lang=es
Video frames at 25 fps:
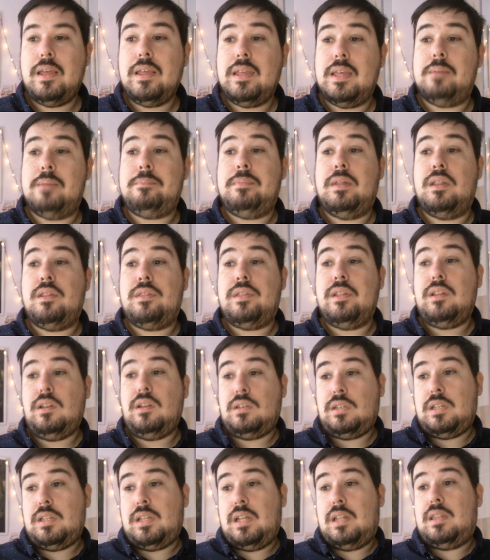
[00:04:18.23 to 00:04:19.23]
Y en
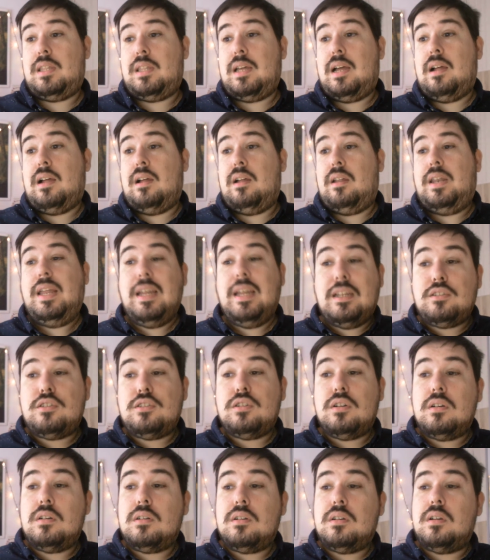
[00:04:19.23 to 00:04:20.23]
1970,
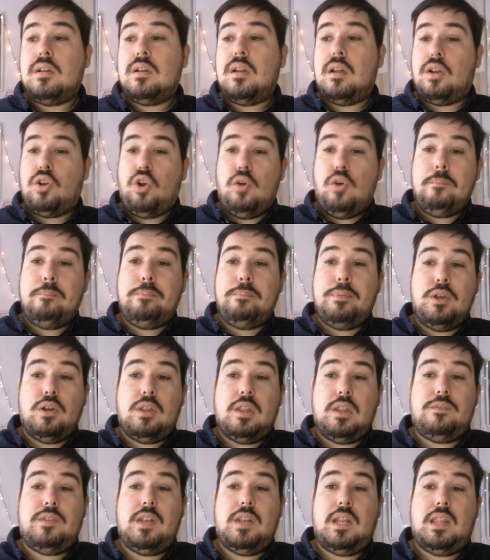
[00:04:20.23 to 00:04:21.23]
Nixon rompió
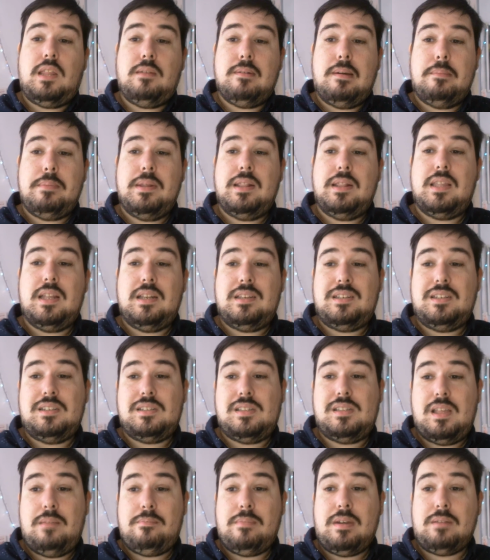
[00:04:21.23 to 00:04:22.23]
definitivamente el
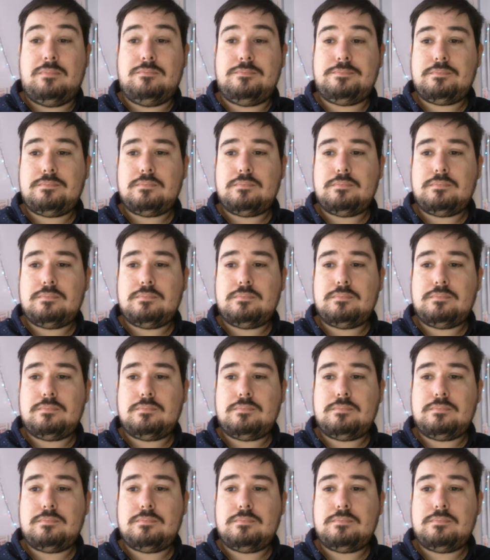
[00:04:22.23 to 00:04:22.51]
sistema.